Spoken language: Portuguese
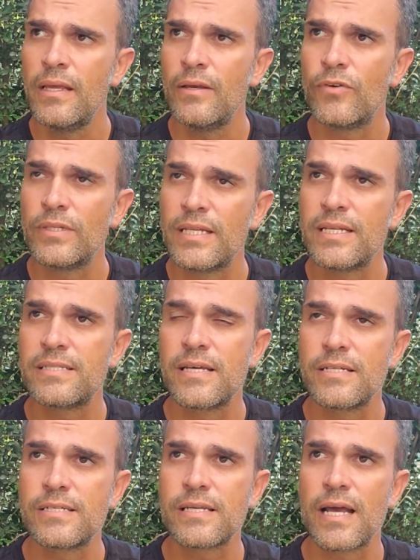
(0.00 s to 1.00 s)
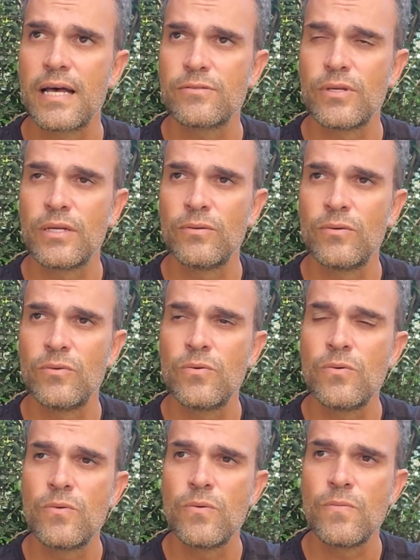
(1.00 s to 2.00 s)
Foi interessante esse caso.
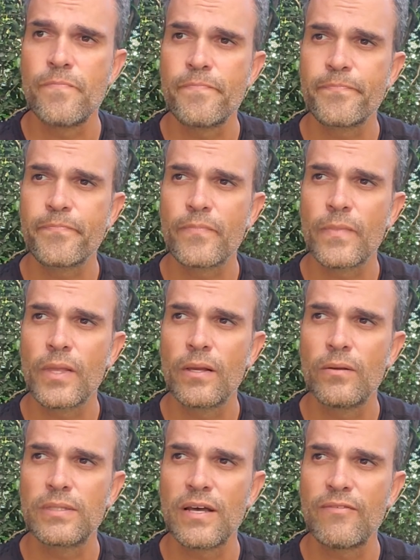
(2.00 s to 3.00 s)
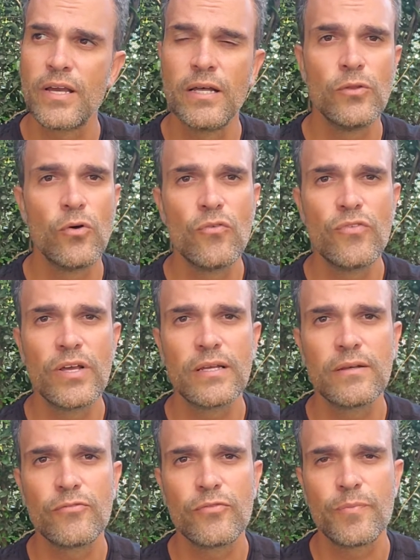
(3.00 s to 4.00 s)
Eu estava em Hanover,
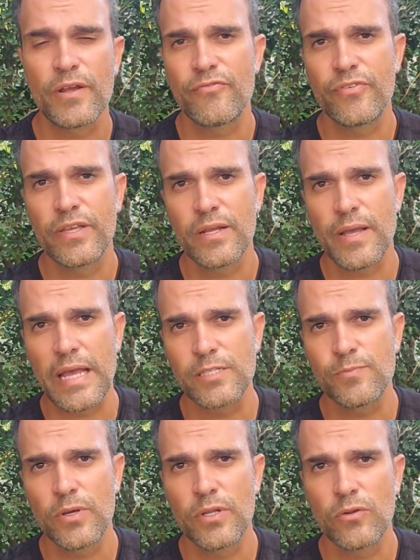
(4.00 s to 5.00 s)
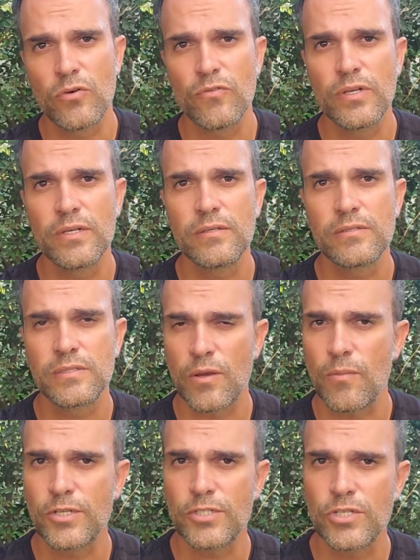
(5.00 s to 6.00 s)
fui para a feira, a Expo Hanover, isso tem
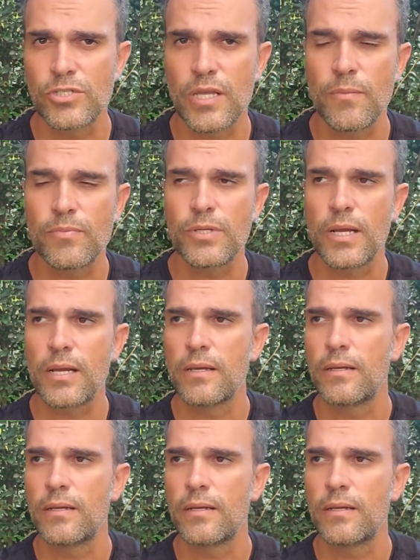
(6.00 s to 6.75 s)
bastante tempo já.